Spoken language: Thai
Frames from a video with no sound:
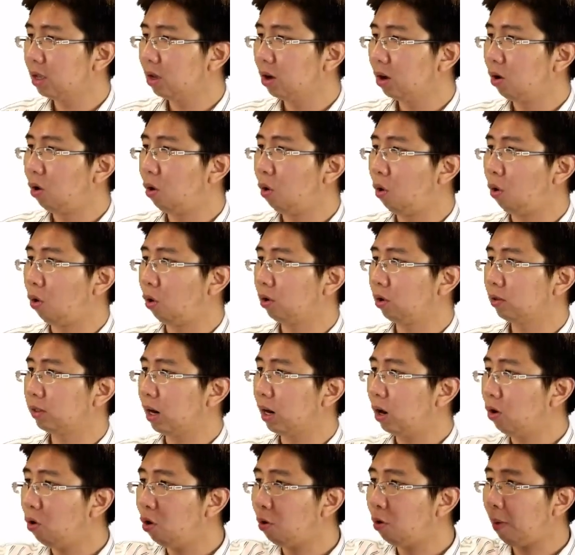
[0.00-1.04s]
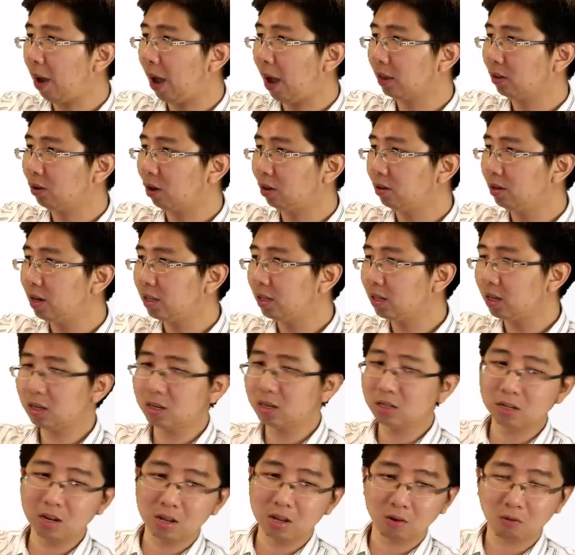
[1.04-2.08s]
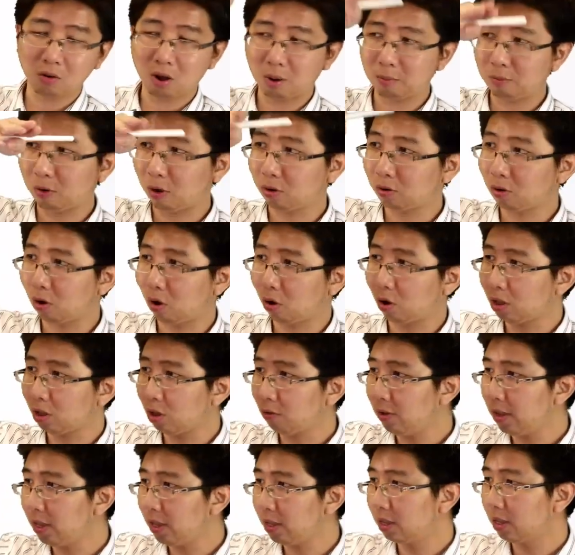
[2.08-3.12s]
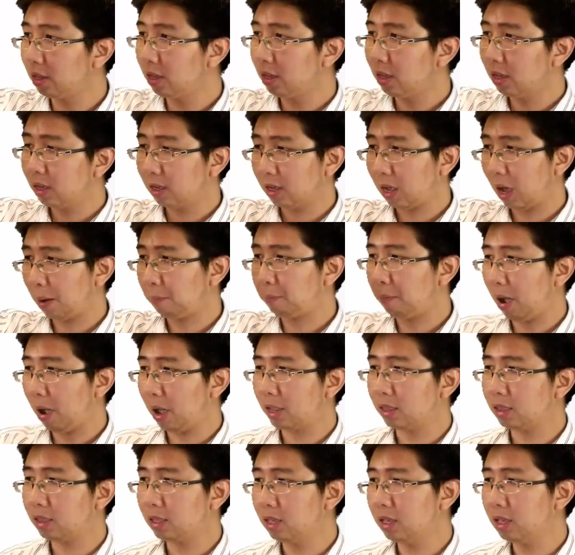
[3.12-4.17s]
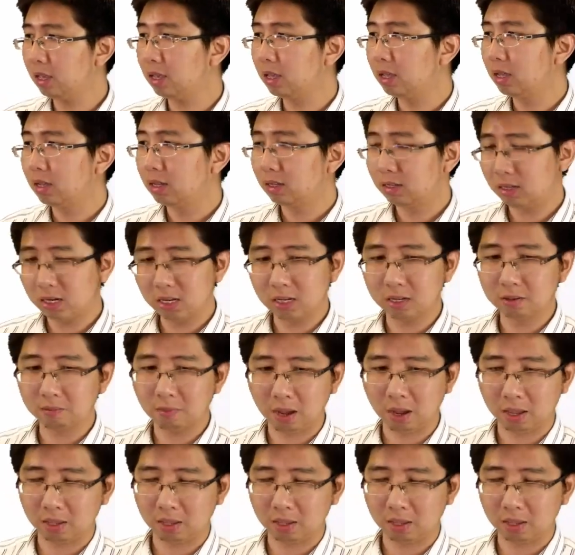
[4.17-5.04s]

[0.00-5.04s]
6 เสร็จแล้ว 6 ผ่านนเดนเซอร์ก็คือดึงความร้ออกก็จะวิ่ง กลับไปที่ 1 ใหม่